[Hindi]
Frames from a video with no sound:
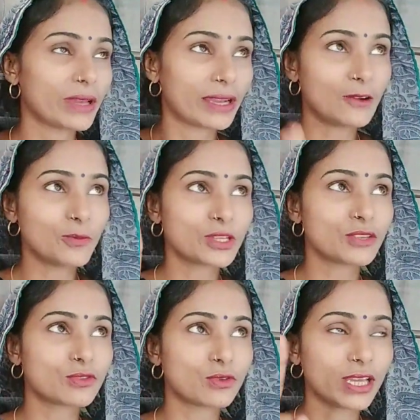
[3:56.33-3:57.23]
मैं गांव में
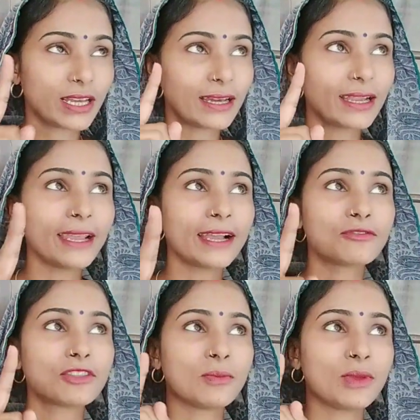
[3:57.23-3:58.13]
शिफ्ट होंगी अगर एक
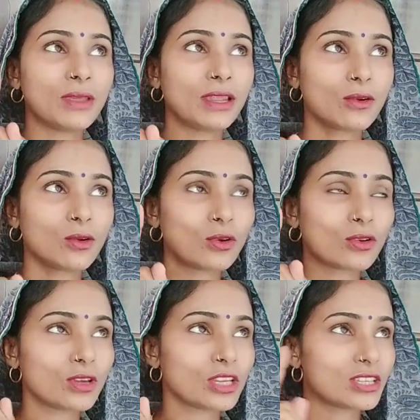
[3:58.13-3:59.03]
हफ्ते में मेरे को
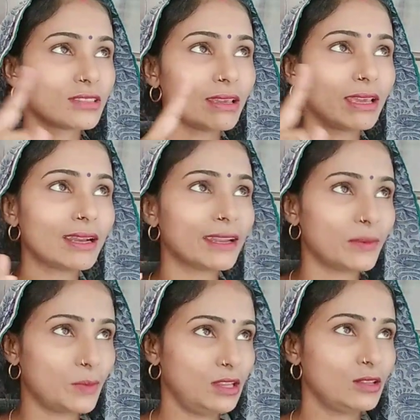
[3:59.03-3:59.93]
किचन तैयार
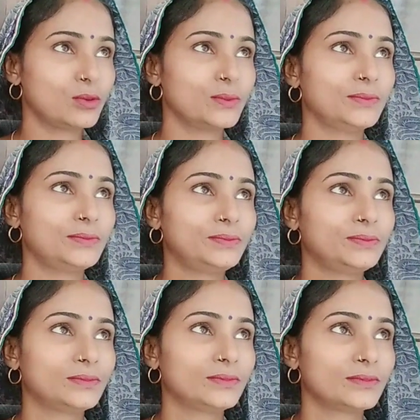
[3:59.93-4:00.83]
नहीं मिली तो
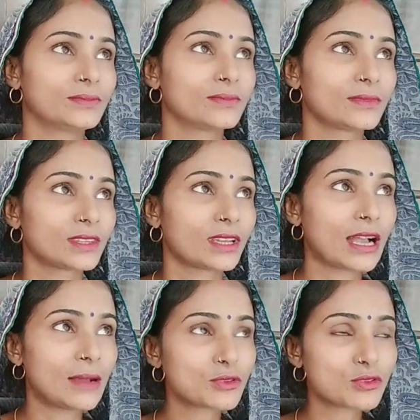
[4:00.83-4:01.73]

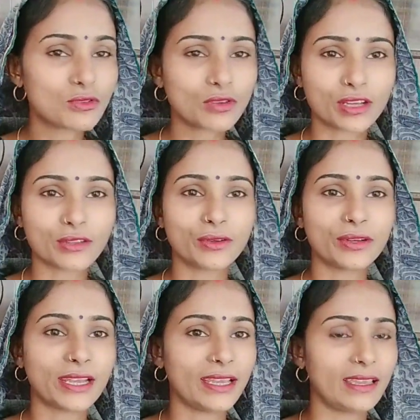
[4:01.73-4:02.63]
काम शुरू कर
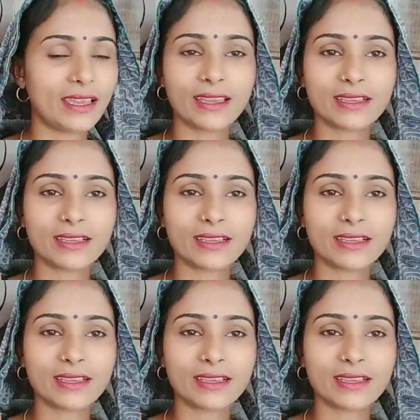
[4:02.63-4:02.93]
दो नहीं ये